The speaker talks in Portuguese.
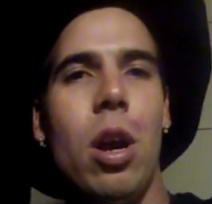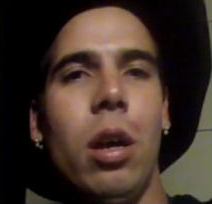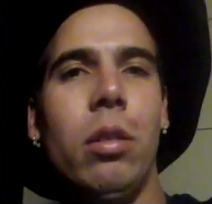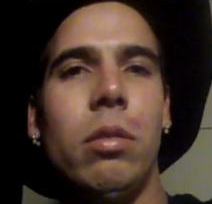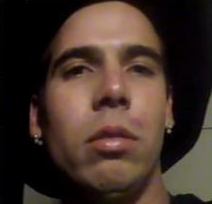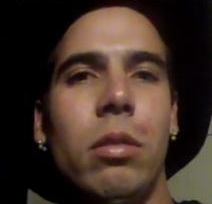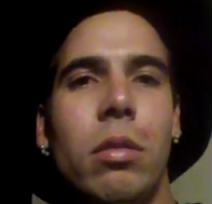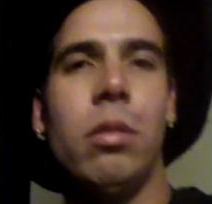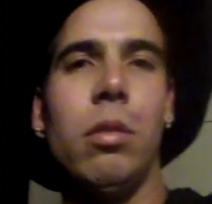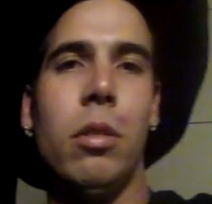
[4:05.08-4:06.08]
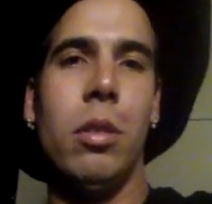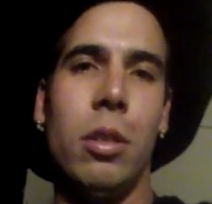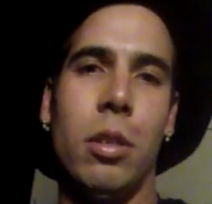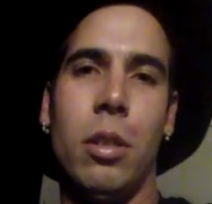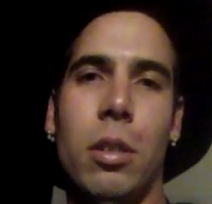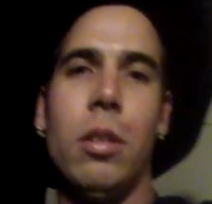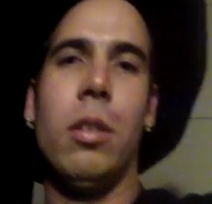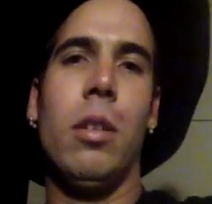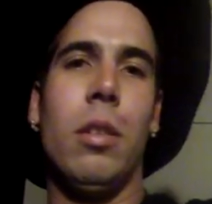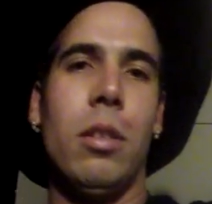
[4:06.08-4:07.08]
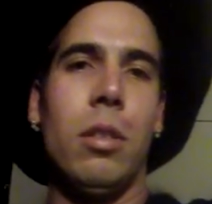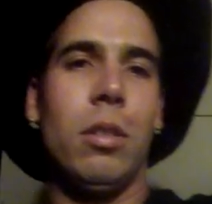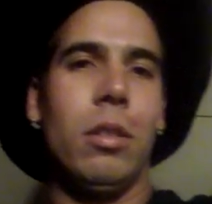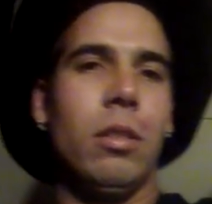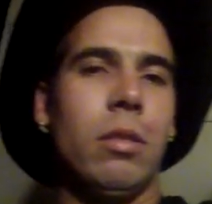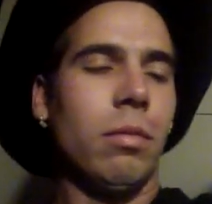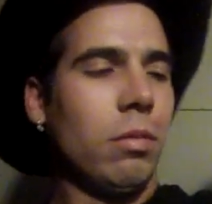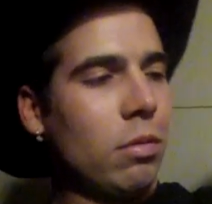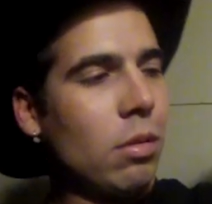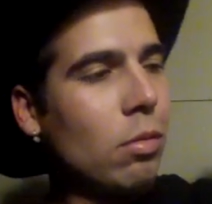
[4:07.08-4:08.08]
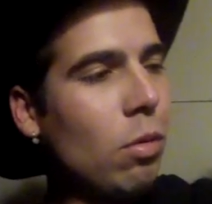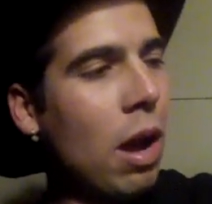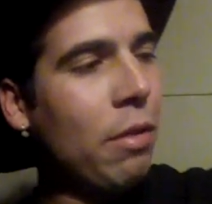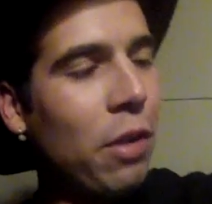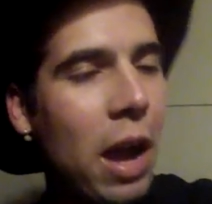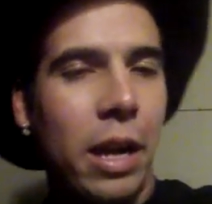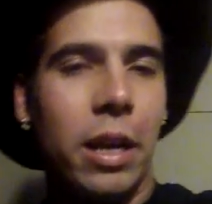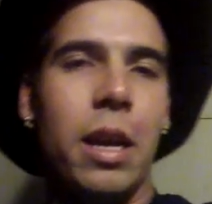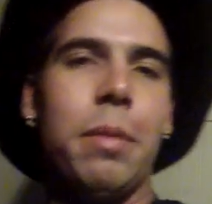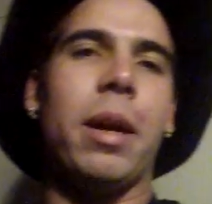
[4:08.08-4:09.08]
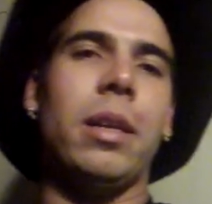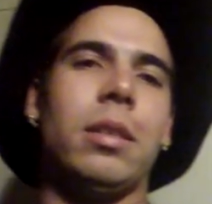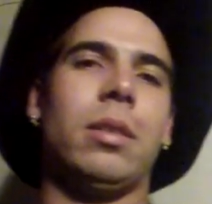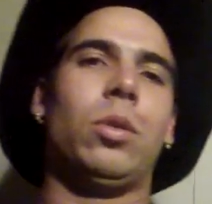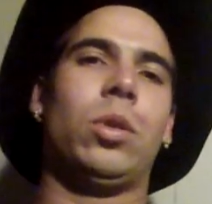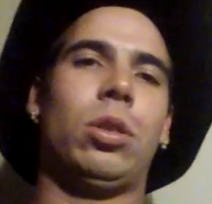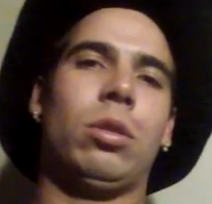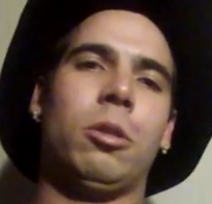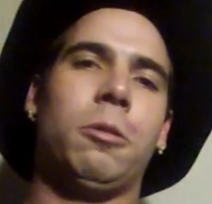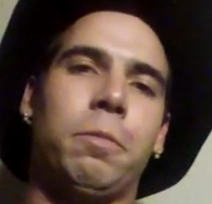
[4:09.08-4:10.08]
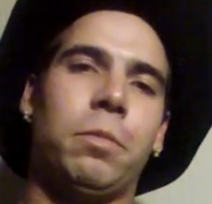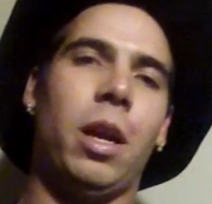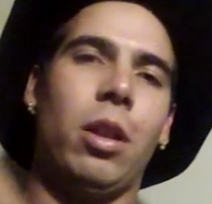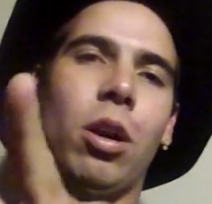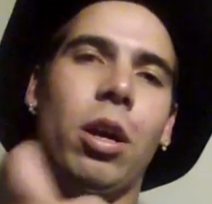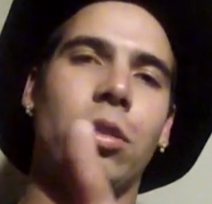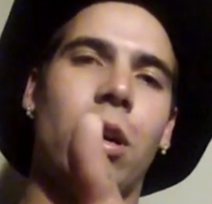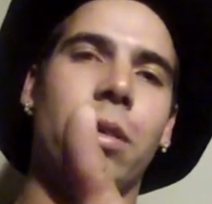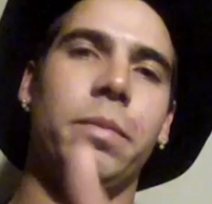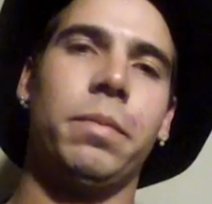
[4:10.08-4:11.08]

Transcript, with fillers: pequeno, sofreu um pequeno acidente essa semana agora. Com a faca aí, mas. É nóis, ó.